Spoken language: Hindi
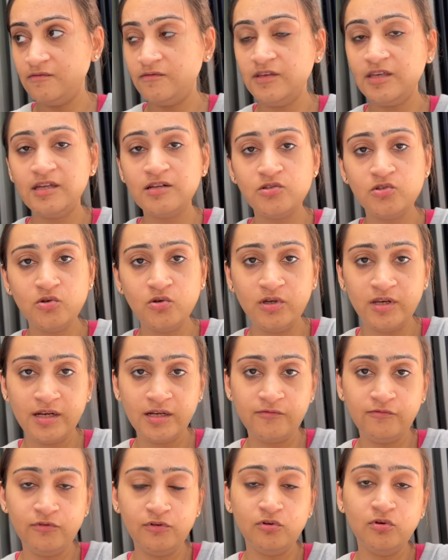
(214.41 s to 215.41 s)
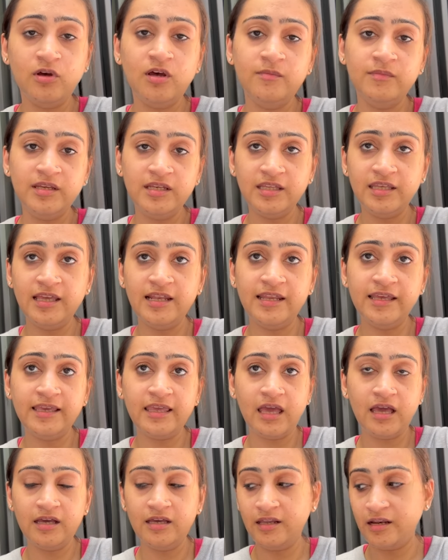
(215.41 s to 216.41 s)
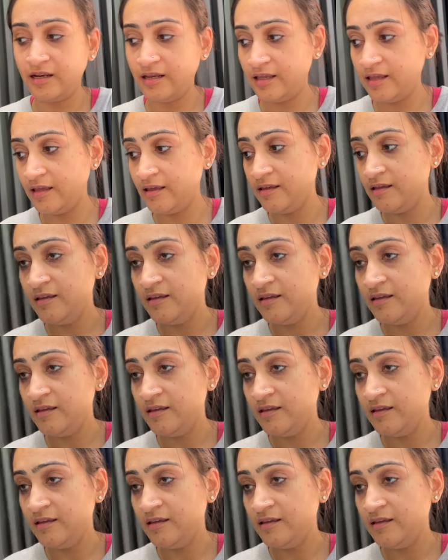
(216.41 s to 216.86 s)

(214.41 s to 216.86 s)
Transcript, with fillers: वी आर सो ग्रेटफुल तो हम इनके लिए क्या कर रहे हैं